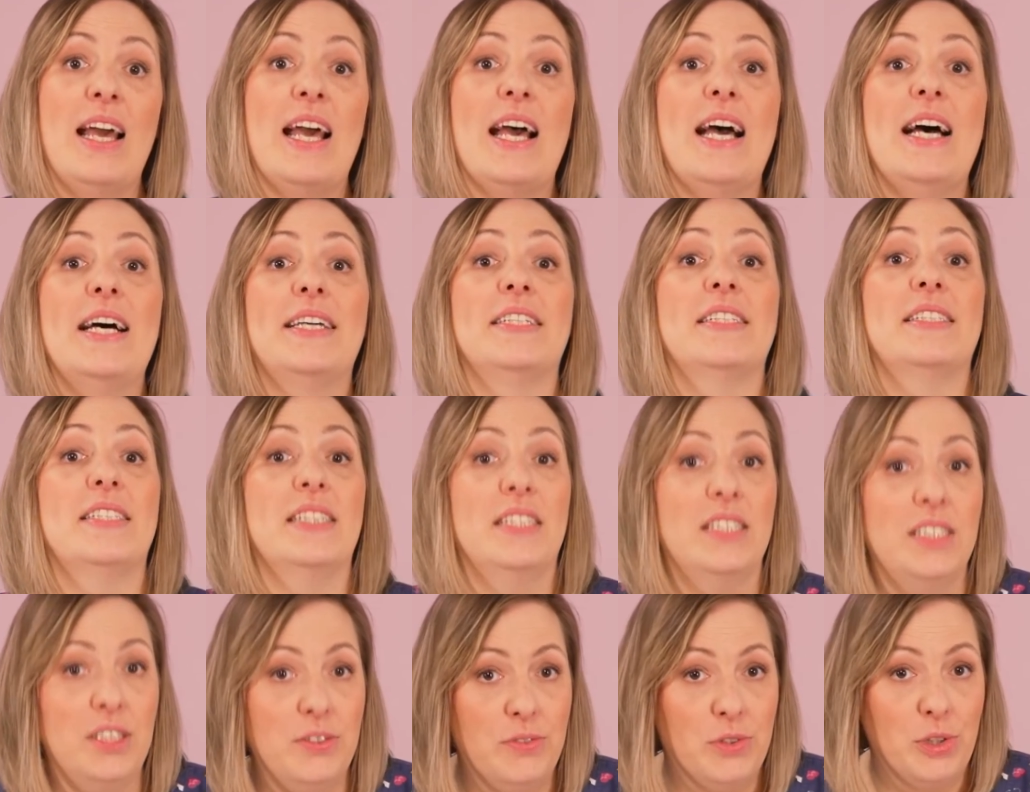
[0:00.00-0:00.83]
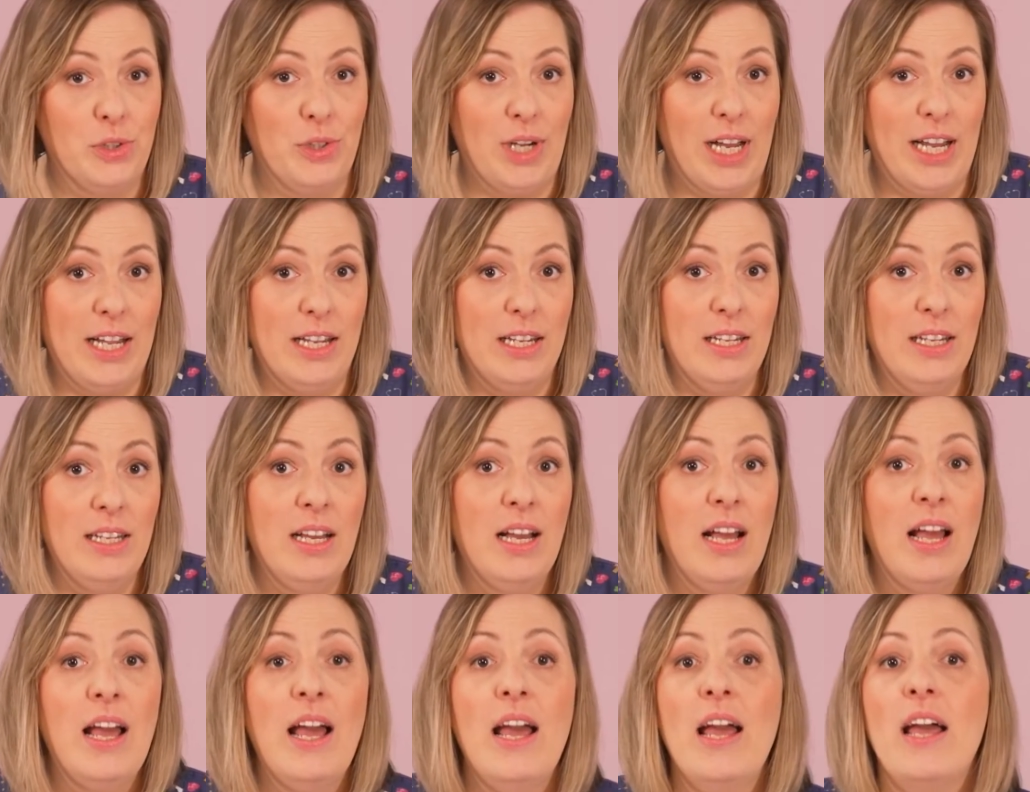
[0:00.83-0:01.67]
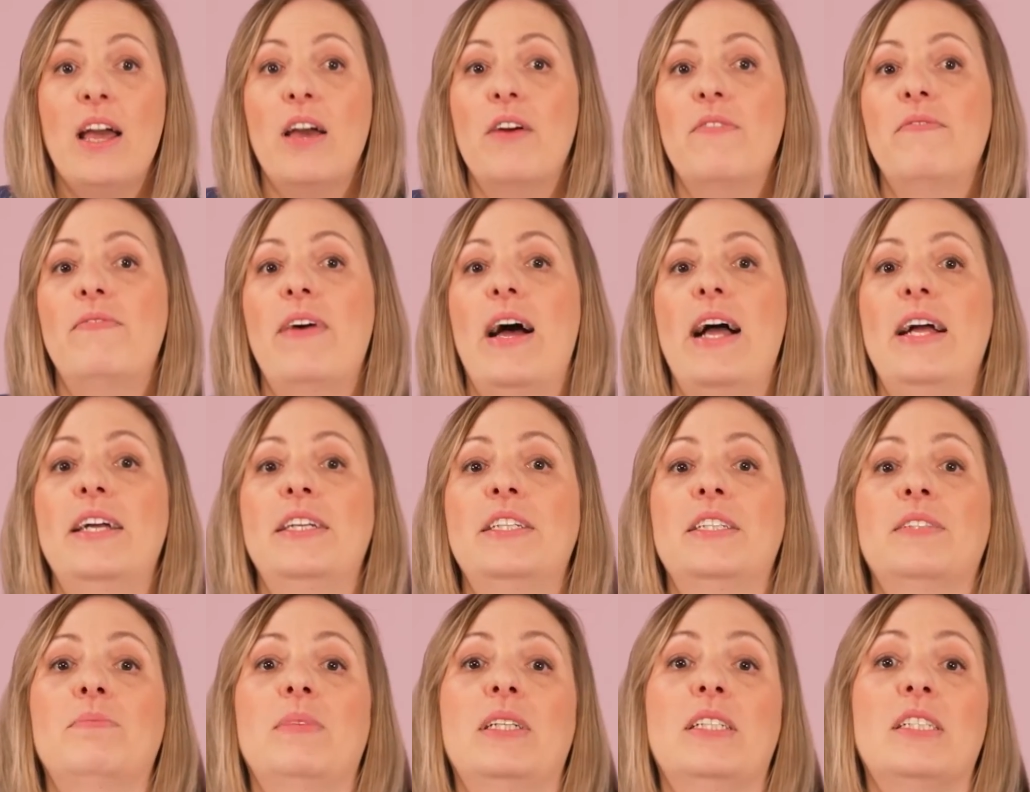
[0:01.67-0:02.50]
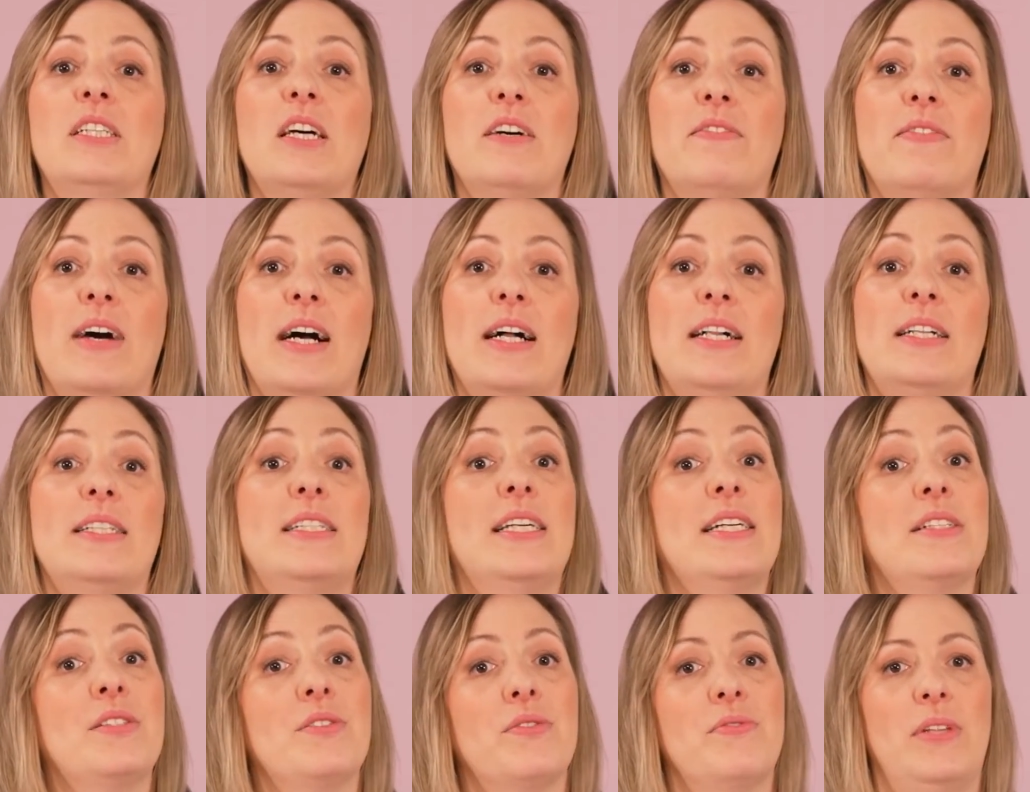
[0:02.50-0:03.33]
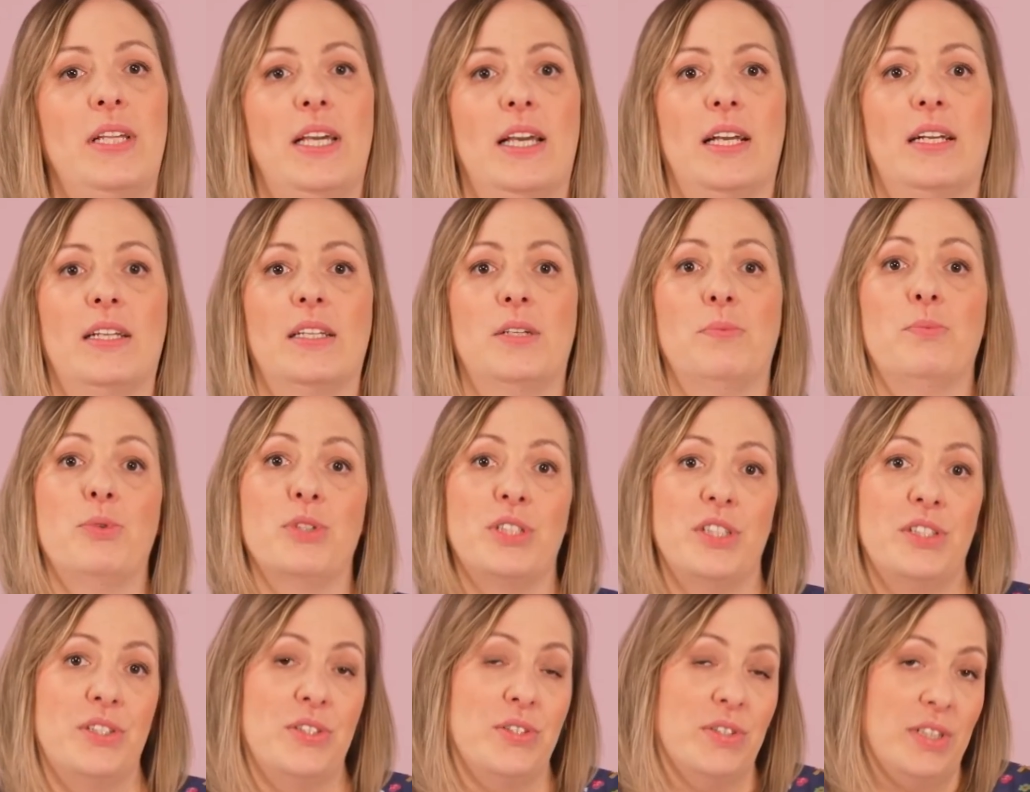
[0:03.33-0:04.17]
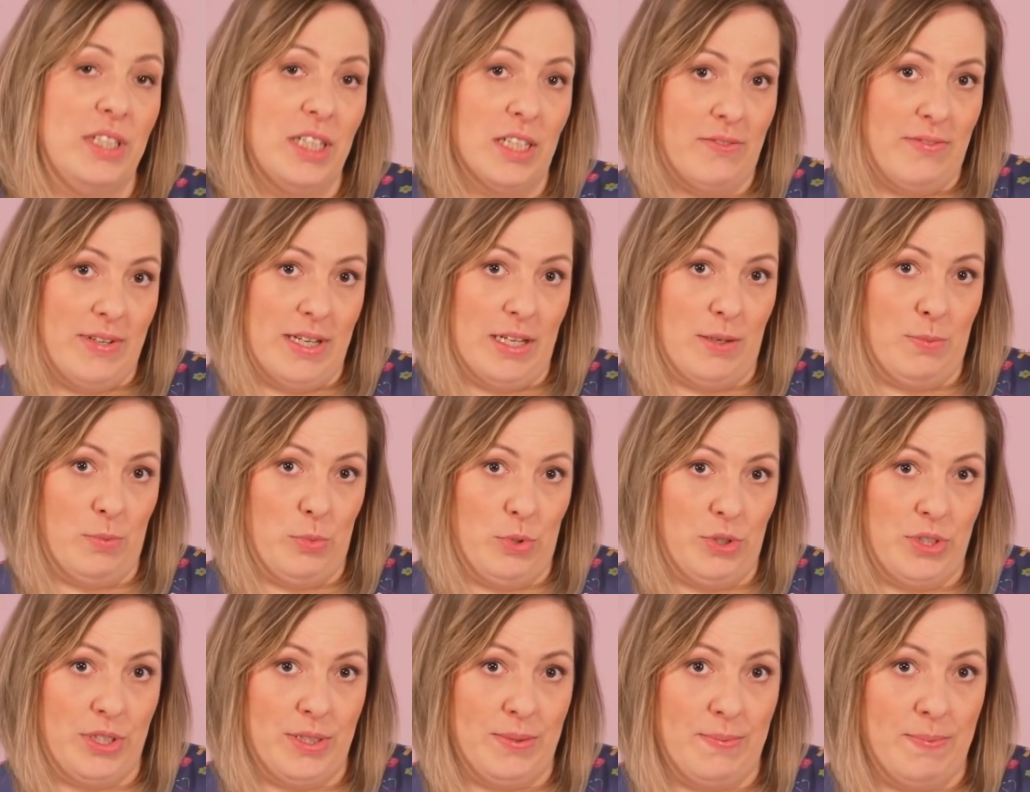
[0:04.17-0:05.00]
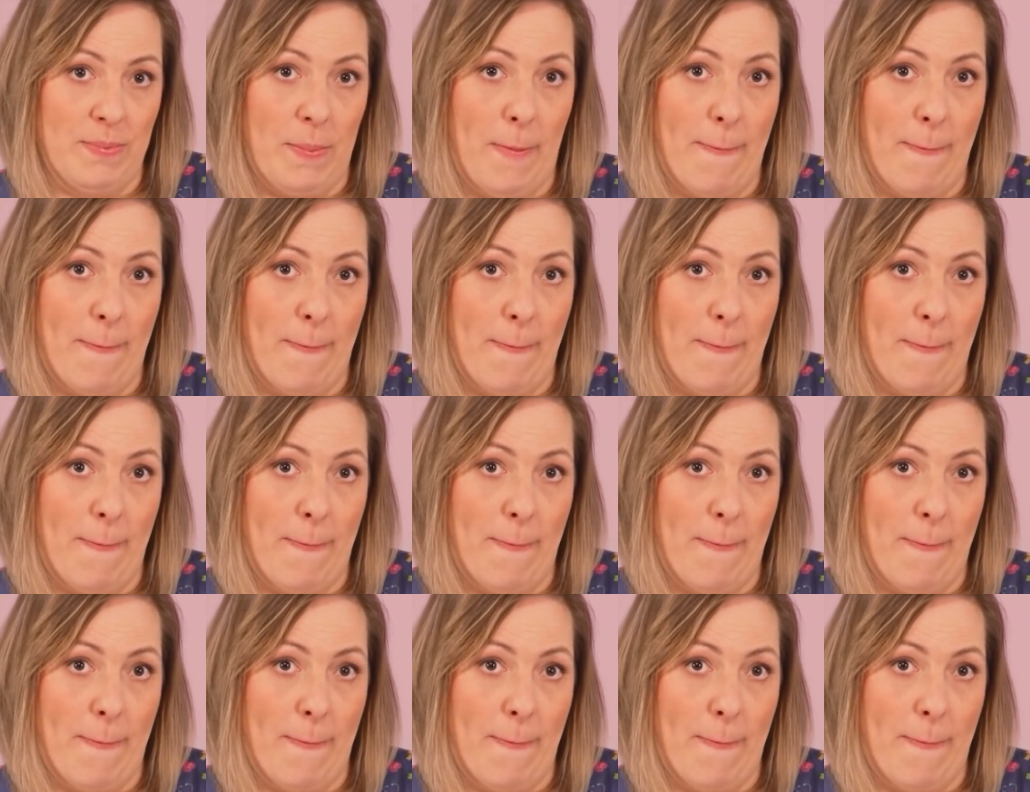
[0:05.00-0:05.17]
Es ist individuell, in welchem Intervall der zu pflegende positioniert werden muss.